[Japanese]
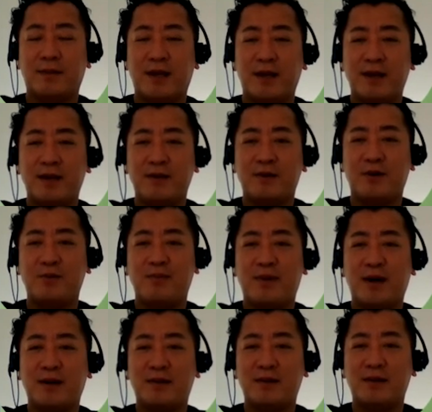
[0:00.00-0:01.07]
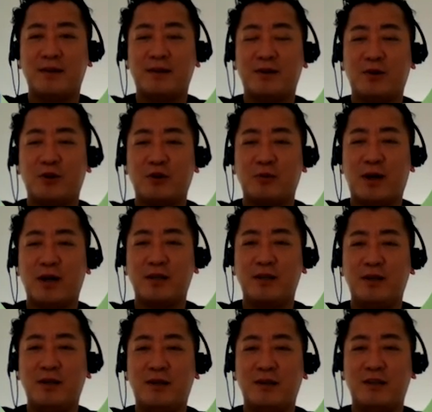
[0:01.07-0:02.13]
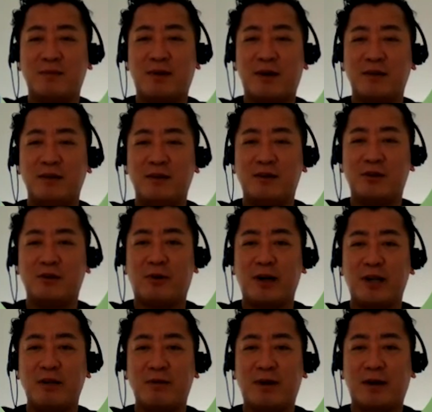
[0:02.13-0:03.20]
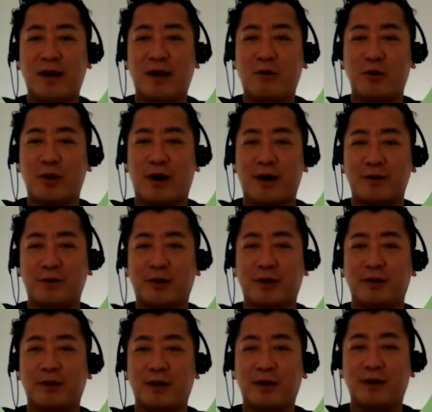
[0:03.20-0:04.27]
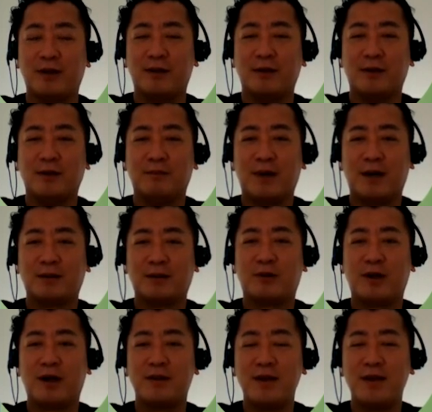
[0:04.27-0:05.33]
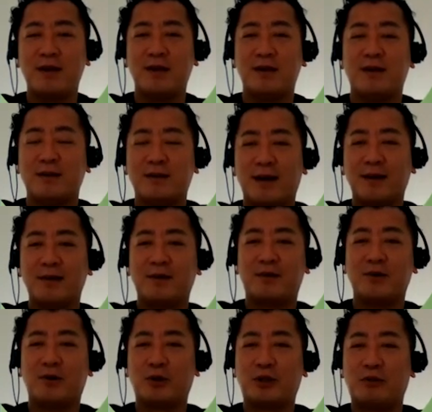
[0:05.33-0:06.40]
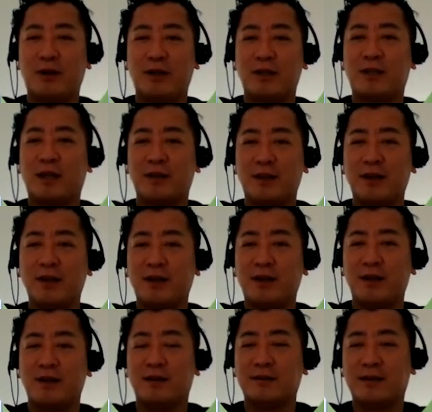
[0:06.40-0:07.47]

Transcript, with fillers: ね、よんばんにんき、ろくばんにんき、いちばんにんきの割には結構な配当だよね。まあそれはね、ね、さん強って言われてたね。